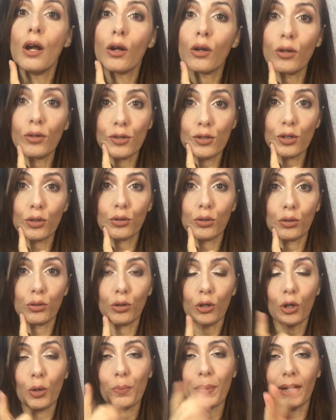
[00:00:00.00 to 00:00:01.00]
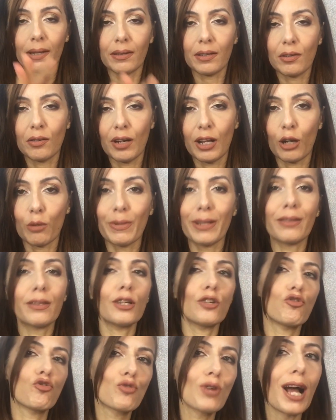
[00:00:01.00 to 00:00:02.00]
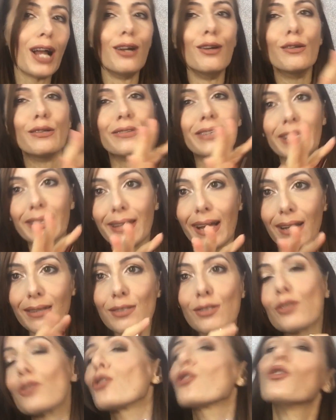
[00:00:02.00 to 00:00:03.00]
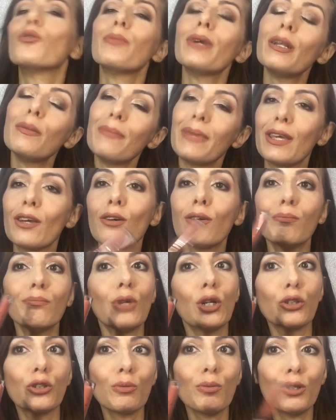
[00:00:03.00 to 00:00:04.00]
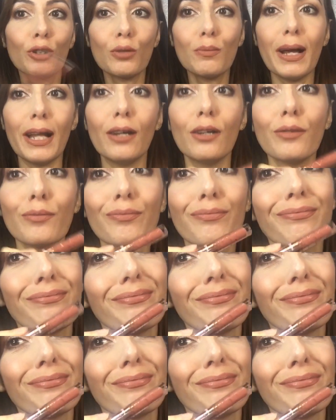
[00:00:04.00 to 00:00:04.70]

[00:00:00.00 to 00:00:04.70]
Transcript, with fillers: con sottotono particolarmente giallo verdastro come il mio, molto molto bello.